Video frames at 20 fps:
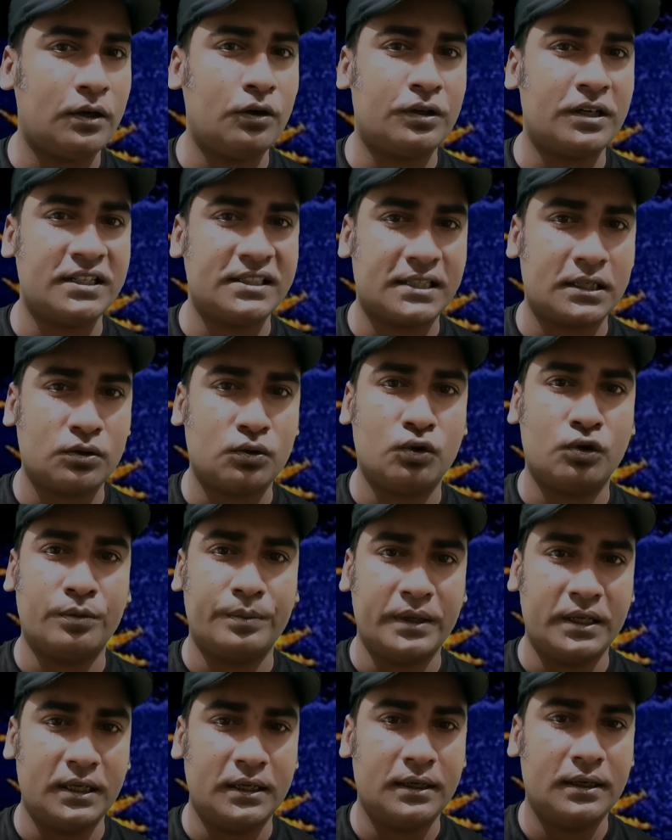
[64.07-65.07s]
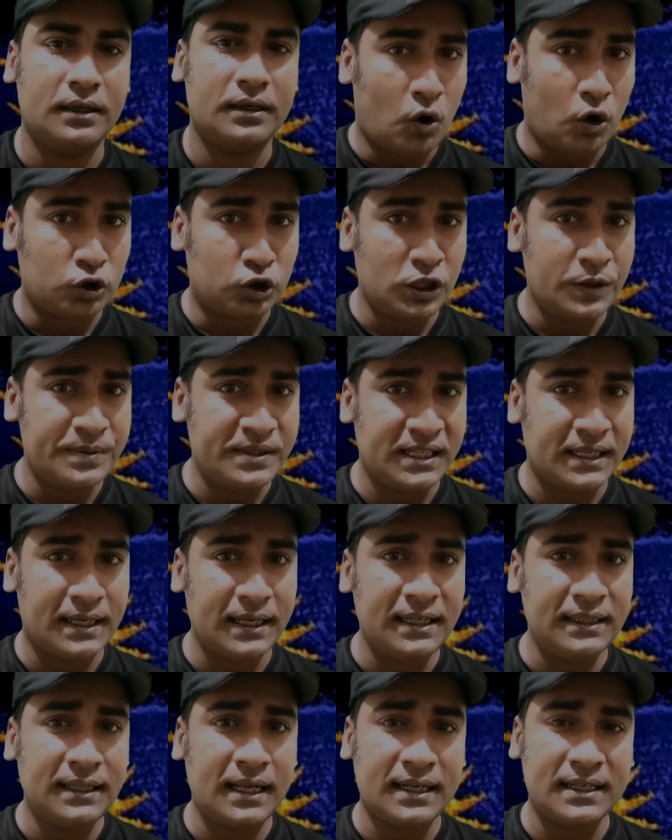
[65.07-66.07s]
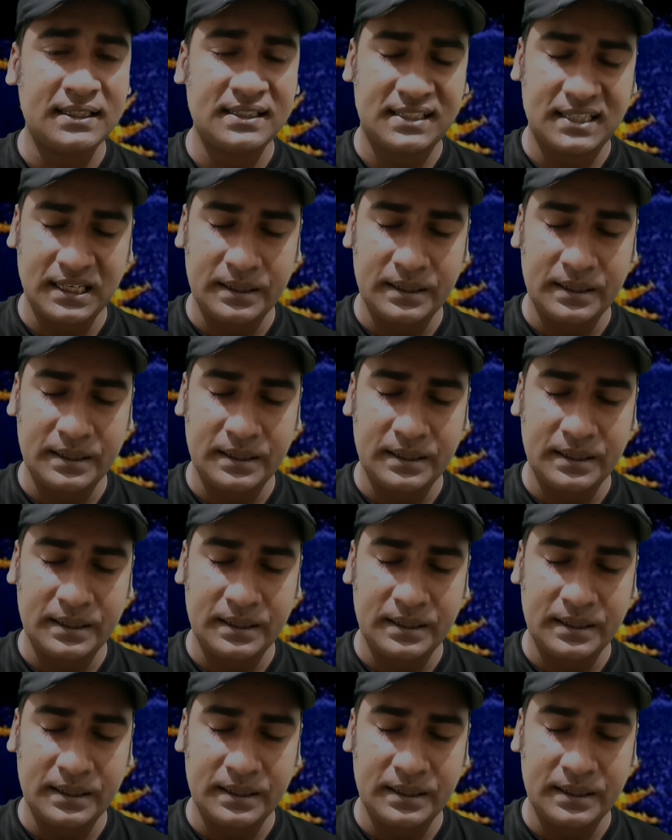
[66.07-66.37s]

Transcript: কেন টেনশন করবে অতএব যেখানে থাকেন